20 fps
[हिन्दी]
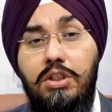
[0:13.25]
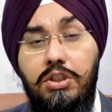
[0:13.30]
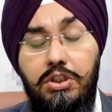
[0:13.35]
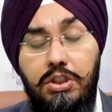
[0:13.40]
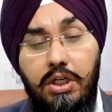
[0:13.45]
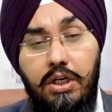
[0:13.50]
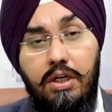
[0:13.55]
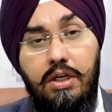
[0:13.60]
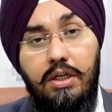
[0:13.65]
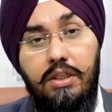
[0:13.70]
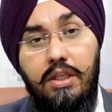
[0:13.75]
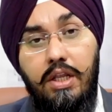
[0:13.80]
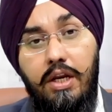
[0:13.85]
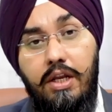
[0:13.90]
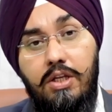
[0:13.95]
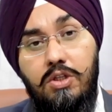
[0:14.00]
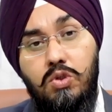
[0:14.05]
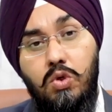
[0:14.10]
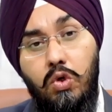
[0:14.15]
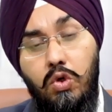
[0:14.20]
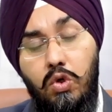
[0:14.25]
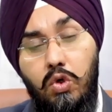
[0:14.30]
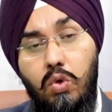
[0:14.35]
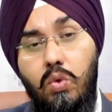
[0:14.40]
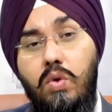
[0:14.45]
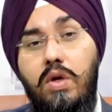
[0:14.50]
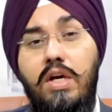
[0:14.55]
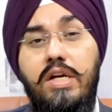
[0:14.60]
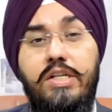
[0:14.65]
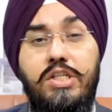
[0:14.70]
शेयर करते रहे सो
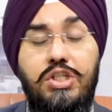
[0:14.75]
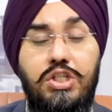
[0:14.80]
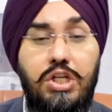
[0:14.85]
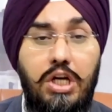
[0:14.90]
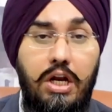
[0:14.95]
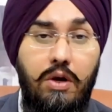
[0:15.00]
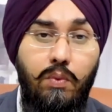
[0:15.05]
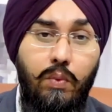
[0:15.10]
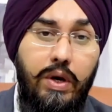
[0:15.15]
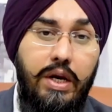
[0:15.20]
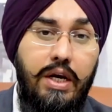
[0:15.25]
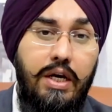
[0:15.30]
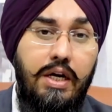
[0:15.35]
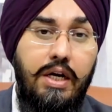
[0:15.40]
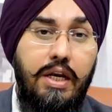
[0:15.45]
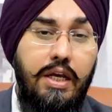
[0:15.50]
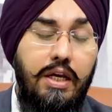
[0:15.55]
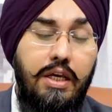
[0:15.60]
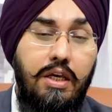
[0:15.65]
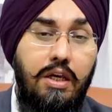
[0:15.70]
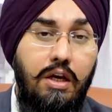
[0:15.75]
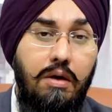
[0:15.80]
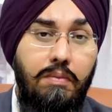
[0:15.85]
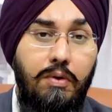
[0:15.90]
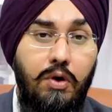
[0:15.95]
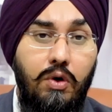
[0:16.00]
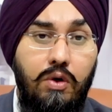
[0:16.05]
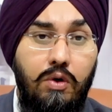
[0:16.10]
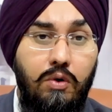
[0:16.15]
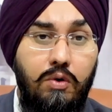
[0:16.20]
यूके जनवरी इनटेक की अब
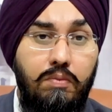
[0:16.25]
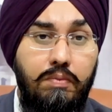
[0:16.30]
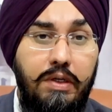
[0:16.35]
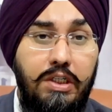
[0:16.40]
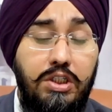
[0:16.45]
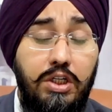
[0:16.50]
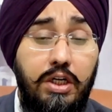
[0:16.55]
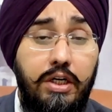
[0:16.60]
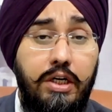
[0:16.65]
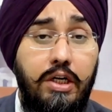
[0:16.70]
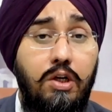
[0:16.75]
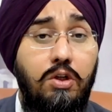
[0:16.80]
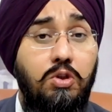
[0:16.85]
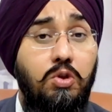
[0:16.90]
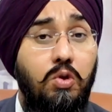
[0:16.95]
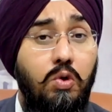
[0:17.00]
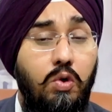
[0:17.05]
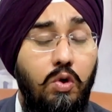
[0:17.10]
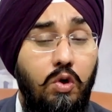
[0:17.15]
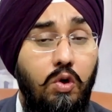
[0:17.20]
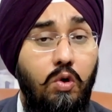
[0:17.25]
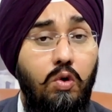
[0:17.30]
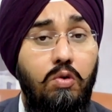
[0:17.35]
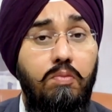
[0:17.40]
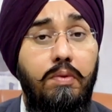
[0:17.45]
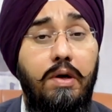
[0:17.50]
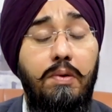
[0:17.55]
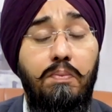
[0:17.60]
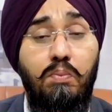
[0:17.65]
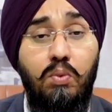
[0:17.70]
रिक्रूटमेंट चल रही है और जो
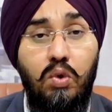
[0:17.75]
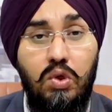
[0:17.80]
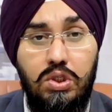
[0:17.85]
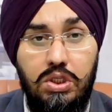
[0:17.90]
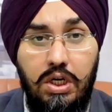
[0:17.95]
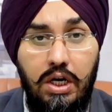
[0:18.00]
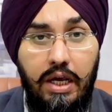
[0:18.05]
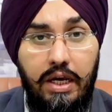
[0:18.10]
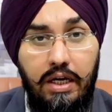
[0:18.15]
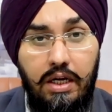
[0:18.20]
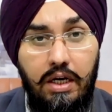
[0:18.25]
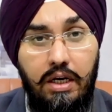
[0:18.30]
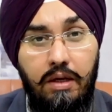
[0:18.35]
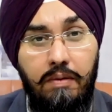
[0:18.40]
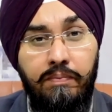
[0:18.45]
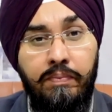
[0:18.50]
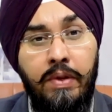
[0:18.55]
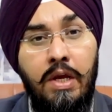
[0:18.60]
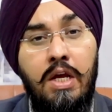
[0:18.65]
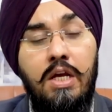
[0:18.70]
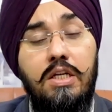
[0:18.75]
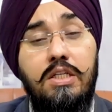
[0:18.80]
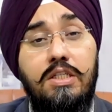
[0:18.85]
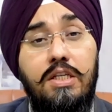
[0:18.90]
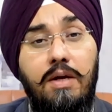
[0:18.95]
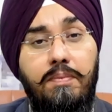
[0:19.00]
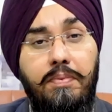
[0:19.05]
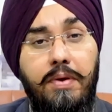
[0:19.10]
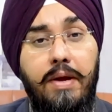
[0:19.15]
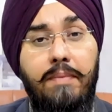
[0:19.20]
रिक्रूटमेंट मोस्ट लाइकली
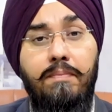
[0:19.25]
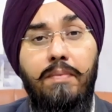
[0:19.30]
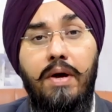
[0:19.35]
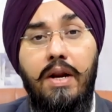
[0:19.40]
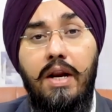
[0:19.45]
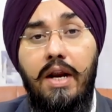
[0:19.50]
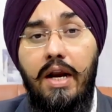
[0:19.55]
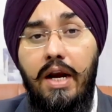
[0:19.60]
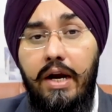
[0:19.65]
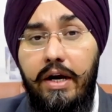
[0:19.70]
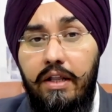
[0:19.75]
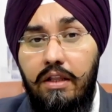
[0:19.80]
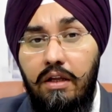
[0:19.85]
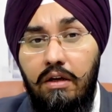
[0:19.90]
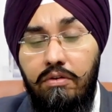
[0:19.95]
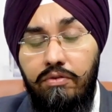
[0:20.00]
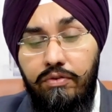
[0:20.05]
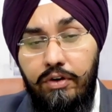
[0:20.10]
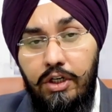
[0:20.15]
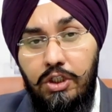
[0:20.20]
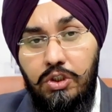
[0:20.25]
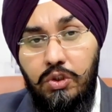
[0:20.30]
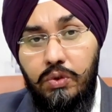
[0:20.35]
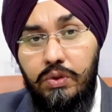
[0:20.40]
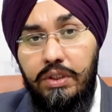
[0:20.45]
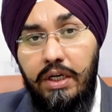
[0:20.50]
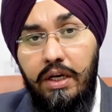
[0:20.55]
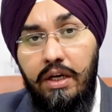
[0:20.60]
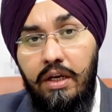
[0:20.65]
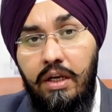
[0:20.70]
सितंबर एंड तक फिनिश हो
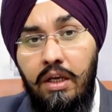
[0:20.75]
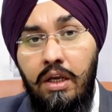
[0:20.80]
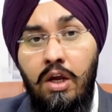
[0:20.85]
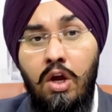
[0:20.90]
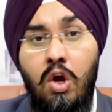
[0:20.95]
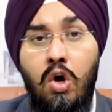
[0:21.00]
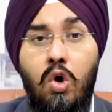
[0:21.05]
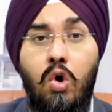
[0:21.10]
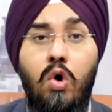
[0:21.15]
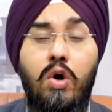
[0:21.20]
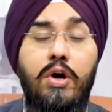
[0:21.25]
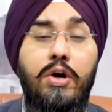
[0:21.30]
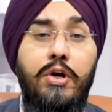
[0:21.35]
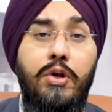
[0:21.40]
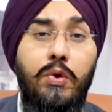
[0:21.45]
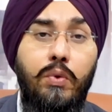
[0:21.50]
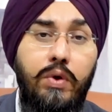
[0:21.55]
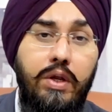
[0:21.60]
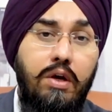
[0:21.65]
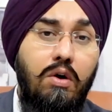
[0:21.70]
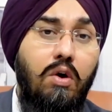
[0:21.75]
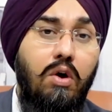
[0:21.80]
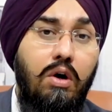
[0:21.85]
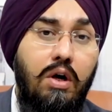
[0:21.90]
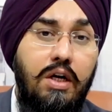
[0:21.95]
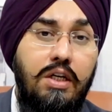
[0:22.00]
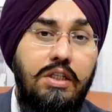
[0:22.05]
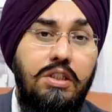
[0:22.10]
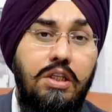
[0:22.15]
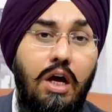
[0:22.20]
जाएगी और ड्यूरिंग
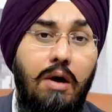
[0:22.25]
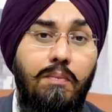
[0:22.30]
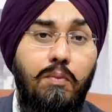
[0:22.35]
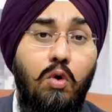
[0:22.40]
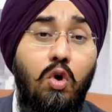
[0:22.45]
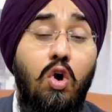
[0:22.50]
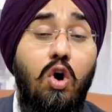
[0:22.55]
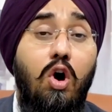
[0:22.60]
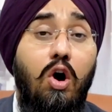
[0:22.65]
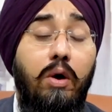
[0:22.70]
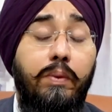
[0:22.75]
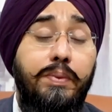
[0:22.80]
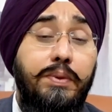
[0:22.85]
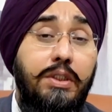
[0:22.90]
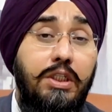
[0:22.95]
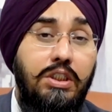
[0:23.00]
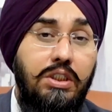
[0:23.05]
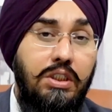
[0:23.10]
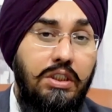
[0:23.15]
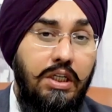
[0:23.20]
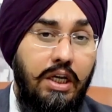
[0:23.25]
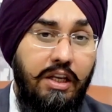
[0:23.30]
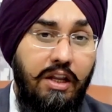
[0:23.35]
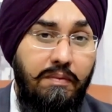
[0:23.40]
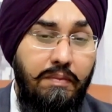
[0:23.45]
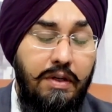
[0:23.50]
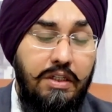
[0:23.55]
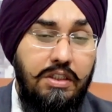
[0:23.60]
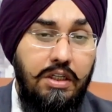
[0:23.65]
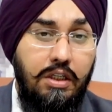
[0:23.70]
अगस्त आपको ऑप्शन ज़्यादा
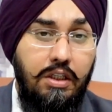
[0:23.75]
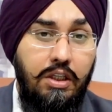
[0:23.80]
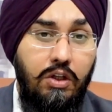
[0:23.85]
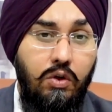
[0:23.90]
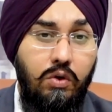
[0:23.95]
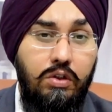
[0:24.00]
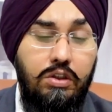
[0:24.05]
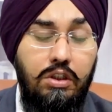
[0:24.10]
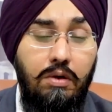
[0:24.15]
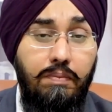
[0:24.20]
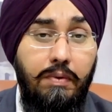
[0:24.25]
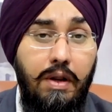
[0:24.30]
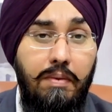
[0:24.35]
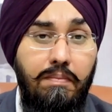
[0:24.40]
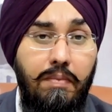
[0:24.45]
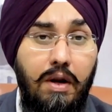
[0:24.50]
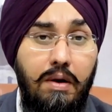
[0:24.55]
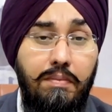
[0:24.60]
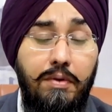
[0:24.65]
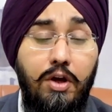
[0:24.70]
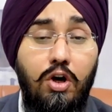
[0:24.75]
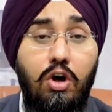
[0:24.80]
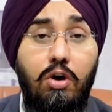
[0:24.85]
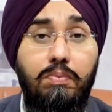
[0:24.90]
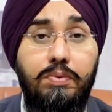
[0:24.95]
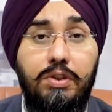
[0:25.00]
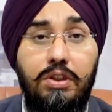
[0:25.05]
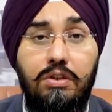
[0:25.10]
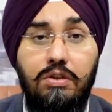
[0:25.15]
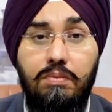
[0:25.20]
मिल सकती हैं और सेप्टेंबर में
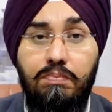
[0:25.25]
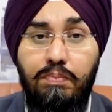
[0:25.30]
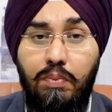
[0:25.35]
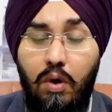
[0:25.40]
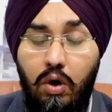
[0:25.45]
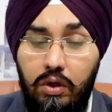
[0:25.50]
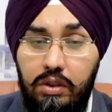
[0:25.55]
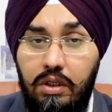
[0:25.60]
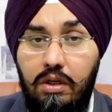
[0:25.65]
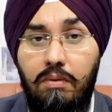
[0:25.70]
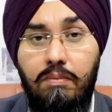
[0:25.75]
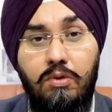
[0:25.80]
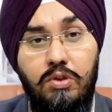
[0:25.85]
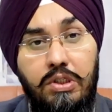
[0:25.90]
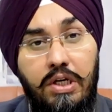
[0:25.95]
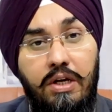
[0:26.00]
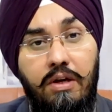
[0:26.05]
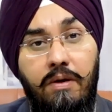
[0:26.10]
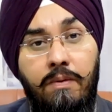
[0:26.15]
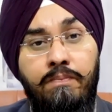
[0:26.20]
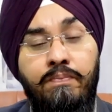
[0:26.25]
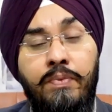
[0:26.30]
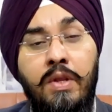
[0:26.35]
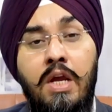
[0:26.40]
ऑप्शन बहुत कम हो जाएंगे